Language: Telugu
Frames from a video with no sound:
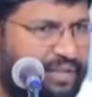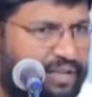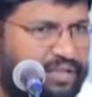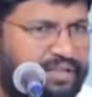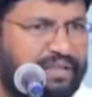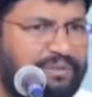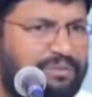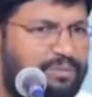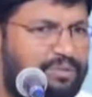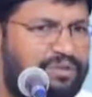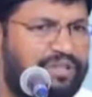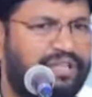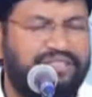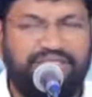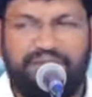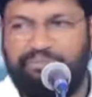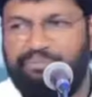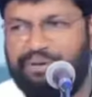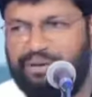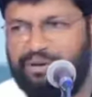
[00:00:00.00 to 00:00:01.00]
ఇతను ముందే
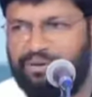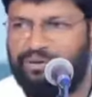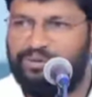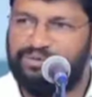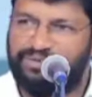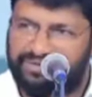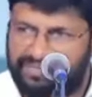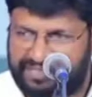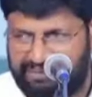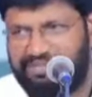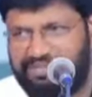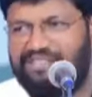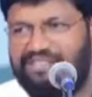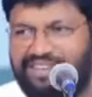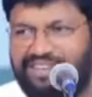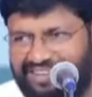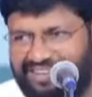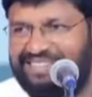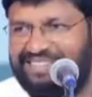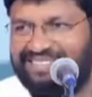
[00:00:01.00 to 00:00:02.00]
చెప్పాను కొంచెం
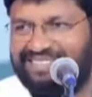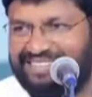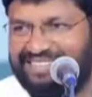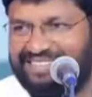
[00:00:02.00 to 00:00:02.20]
చమత్కారి